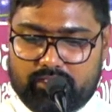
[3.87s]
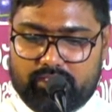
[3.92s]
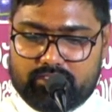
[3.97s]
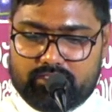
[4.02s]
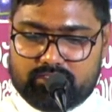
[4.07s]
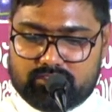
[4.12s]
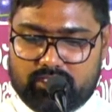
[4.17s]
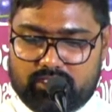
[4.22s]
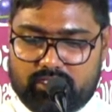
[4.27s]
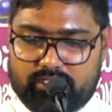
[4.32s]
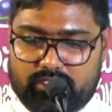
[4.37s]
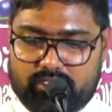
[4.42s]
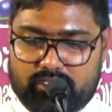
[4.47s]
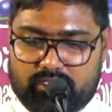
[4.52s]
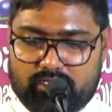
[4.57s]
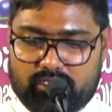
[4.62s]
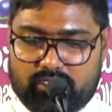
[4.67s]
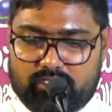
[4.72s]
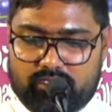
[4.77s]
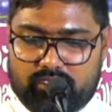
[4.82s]
ఈ
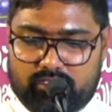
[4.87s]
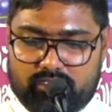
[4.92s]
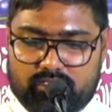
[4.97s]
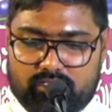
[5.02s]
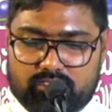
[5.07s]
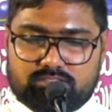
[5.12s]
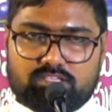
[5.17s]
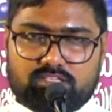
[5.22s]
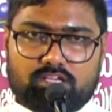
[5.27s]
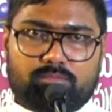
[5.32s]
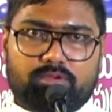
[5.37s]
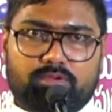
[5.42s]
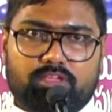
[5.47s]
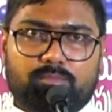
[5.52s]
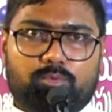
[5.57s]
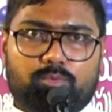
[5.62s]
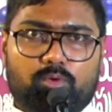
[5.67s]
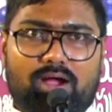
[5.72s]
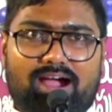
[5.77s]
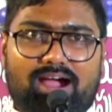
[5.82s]
సాయంకాల
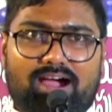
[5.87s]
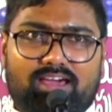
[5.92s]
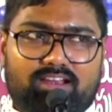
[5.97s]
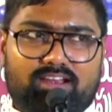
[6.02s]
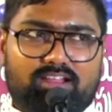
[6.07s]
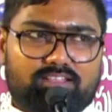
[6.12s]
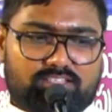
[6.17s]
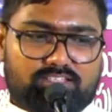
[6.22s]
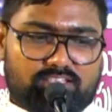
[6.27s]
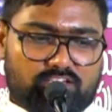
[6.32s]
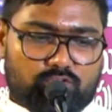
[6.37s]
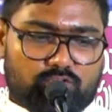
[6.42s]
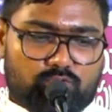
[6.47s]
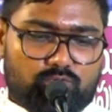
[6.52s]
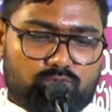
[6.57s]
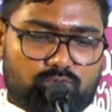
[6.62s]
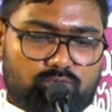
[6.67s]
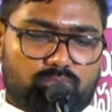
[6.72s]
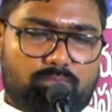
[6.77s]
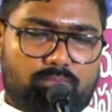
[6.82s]
సమయపు ఆరాధనకు
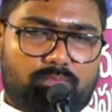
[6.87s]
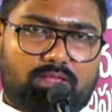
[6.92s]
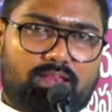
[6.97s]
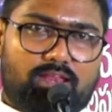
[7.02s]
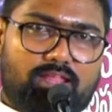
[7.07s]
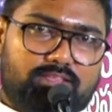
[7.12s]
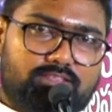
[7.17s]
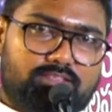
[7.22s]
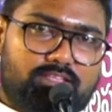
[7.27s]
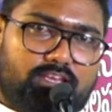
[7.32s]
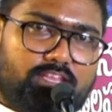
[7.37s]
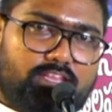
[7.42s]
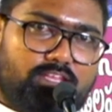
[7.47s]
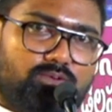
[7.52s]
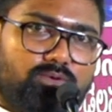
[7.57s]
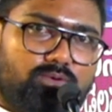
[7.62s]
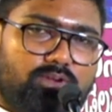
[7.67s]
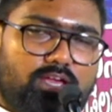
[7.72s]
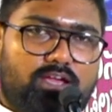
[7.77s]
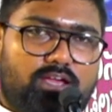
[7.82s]
మిమ్మల్ని అందరినీ
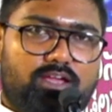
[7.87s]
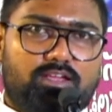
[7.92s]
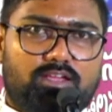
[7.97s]
కూడా